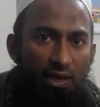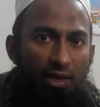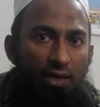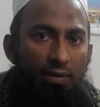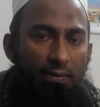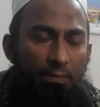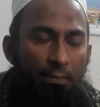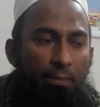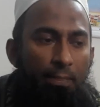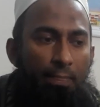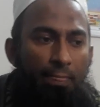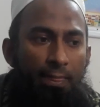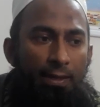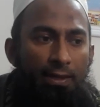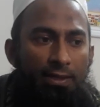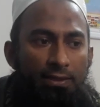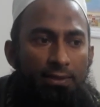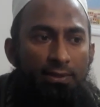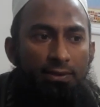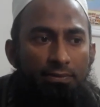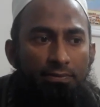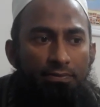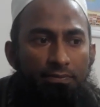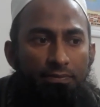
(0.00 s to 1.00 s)
পেপারস
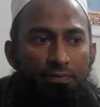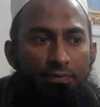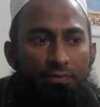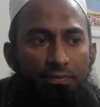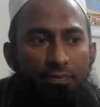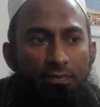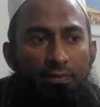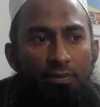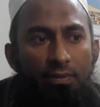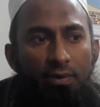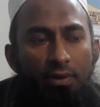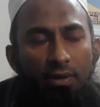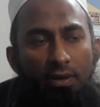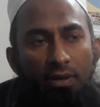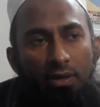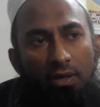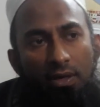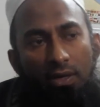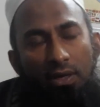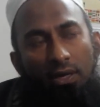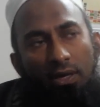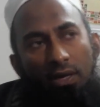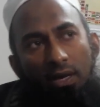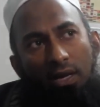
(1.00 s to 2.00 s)
সংযুক্ত
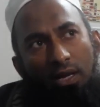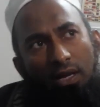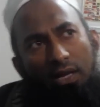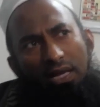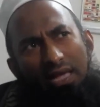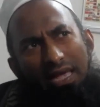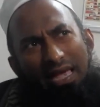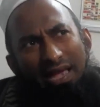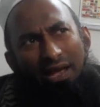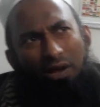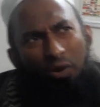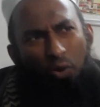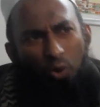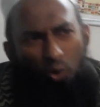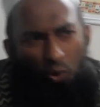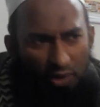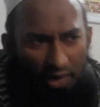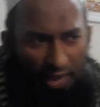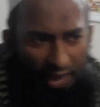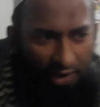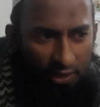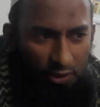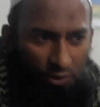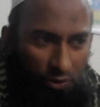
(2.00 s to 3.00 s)
করতে হয়
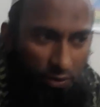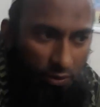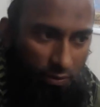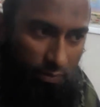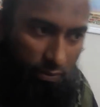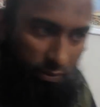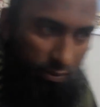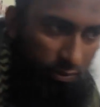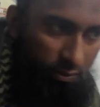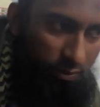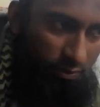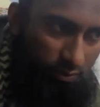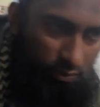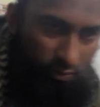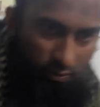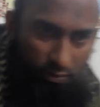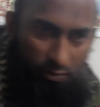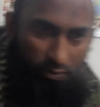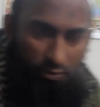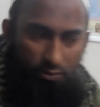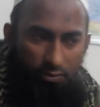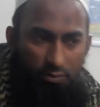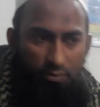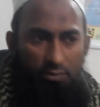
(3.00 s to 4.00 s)
এখন
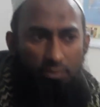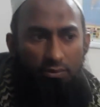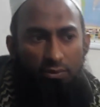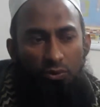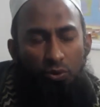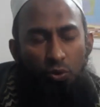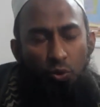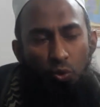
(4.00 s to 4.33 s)
টুরিস্টদের জন্য